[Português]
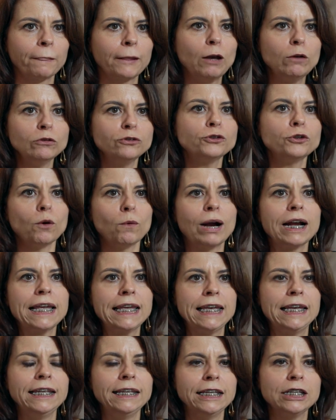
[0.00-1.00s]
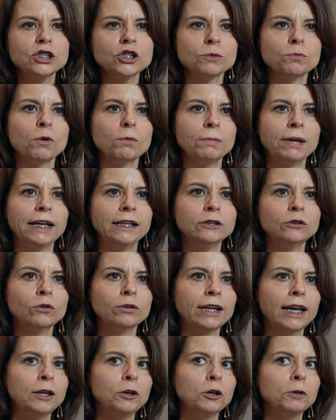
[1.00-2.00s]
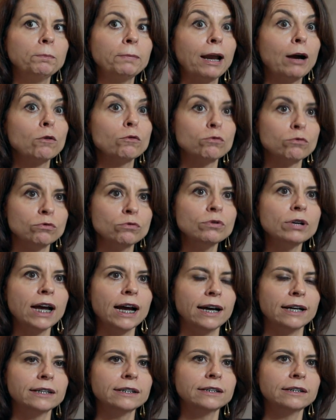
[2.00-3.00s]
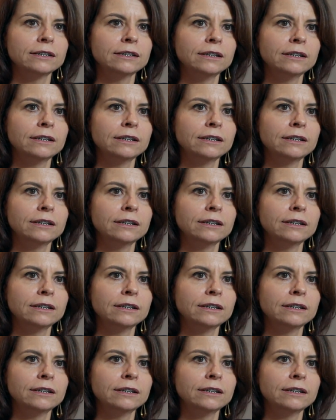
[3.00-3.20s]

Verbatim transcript: Eu estou aqui neste momento, eu quero ir para algum lugar.